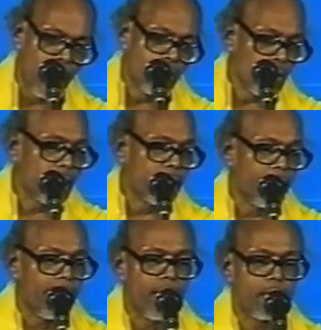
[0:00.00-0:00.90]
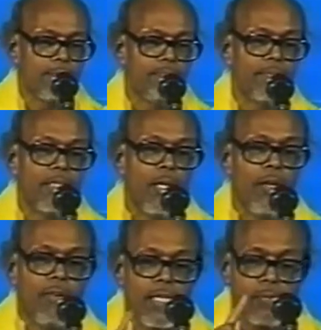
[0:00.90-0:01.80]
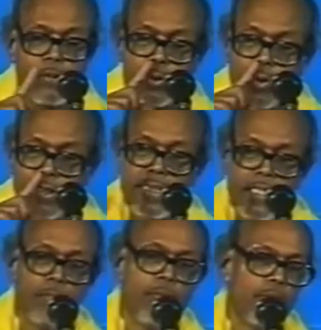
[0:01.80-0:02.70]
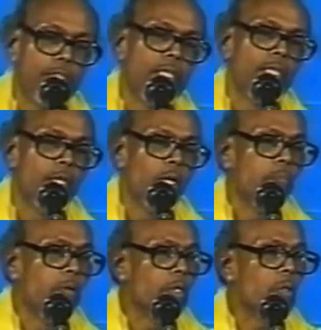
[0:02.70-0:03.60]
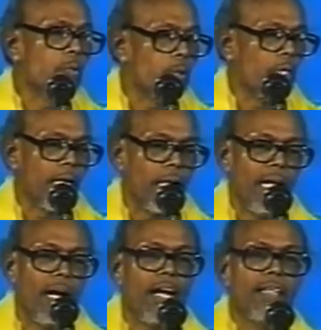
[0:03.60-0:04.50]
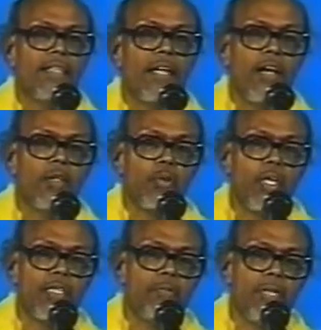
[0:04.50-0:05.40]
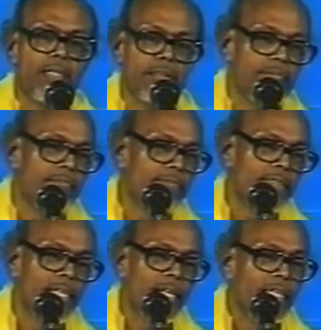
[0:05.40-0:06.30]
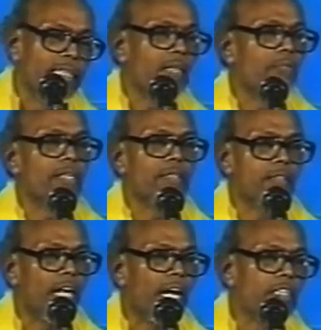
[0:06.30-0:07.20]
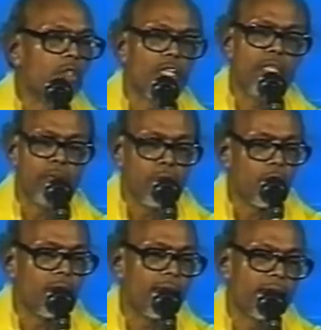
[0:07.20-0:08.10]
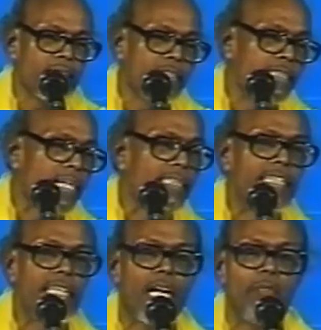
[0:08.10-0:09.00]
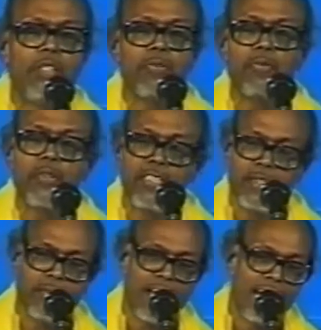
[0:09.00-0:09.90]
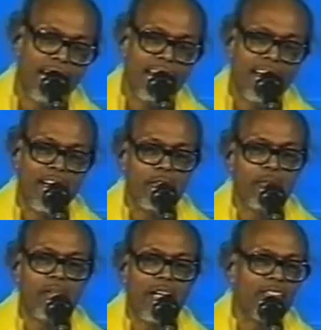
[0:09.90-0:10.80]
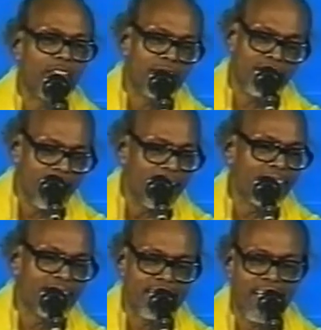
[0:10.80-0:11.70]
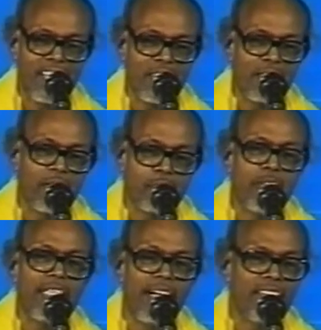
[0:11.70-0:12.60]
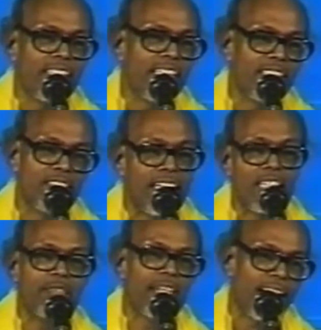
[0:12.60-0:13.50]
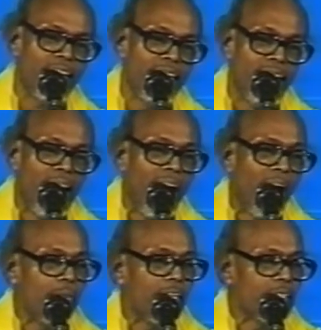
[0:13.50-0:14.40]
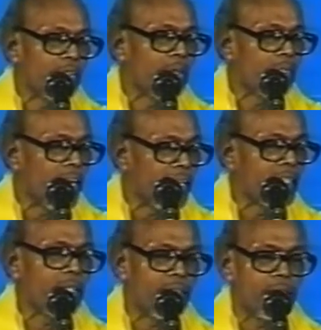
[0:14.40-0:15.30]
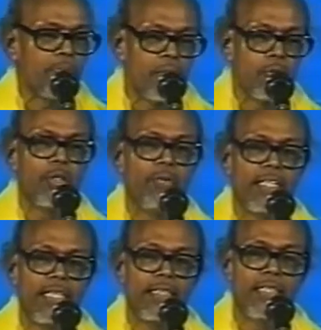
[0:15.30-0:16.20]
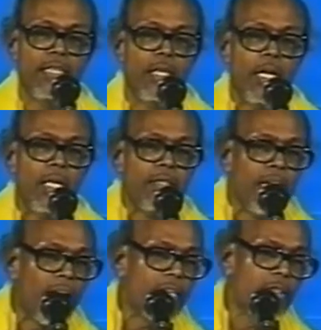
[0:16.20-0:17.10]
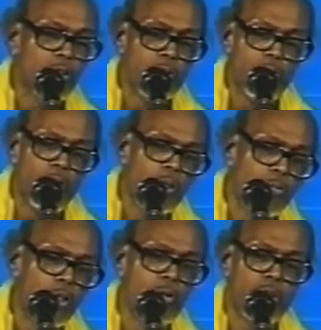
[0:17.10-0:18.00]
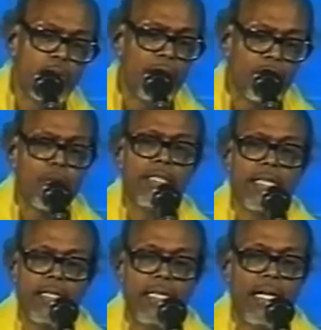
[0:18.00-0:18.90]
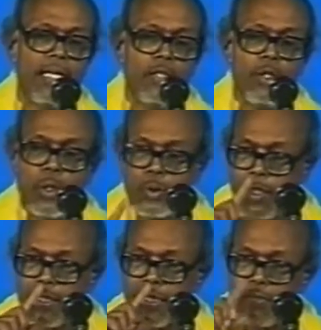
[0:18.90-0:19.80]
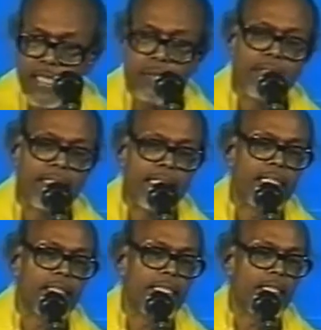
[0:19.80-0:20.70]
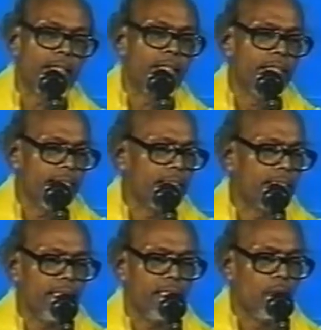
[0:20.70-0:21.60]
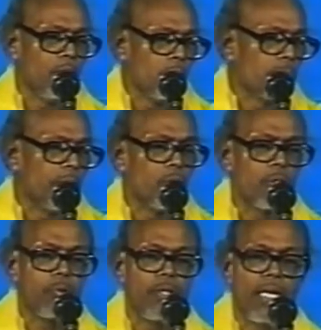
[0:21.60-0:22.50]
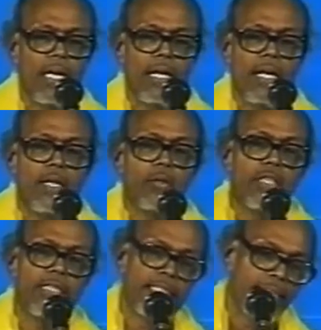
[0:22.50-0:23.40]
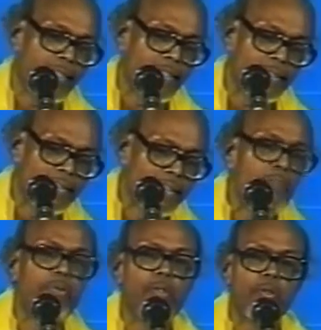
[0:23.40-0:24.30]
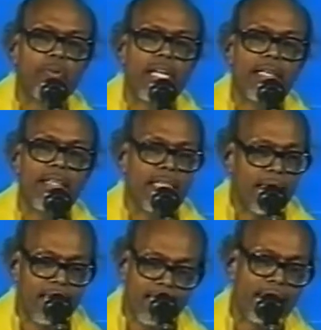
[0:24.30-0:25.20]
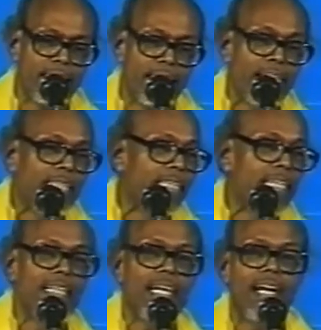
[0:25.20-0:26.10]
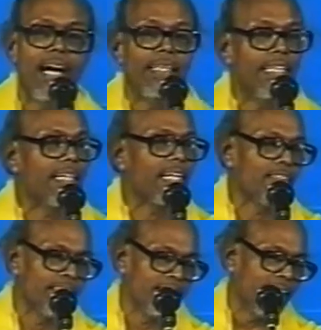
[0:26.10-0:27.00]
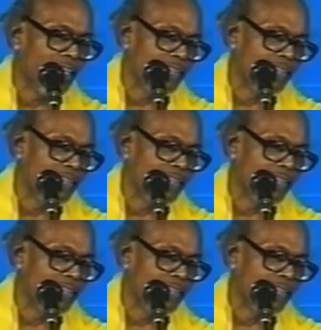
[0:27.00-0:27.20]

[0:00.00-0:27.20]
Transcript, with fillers: சொல்லி தந்தால் என்னாகும் வலது பக்கம் சுவாசம் இயங்கும் போது பெண்ணுறவு கொண்டால் ஆண் ஆண் குழந்தை பிறக்கும் சில பேர்த்துக்கு நாலஞ்சு குழந்தை பெண் குழந்தை இருக்கும் காசி ராமேஸ்வரம் போயிட்டு இருப்பான் ஐயோ பாவம் இவருக்கு தெரியும் ஐயோ அவன் புரியல அவனுக்கு என்ன செய்வேன் கேட்க மாட்டான் அப்போ என்ன செய்வான் பிராணாசிர மக்கள் பயிற்சி உள்ள மக்களுக்கு நாலு ரெண்டு ரெண்டு மூணு பெண் குழந்தை இருந்தால் சுவாசத்தை வலது பக்கம் இயக்கசி இயக்கி பெண்ணுறவு கொண்டால் ஆண் குழந்தை தெரிவிக்கும் இப்படி ஒரு பழக்கம் இதெல்லாம் இருக்குது சரியா அந்திய காலம் வந்ததுயா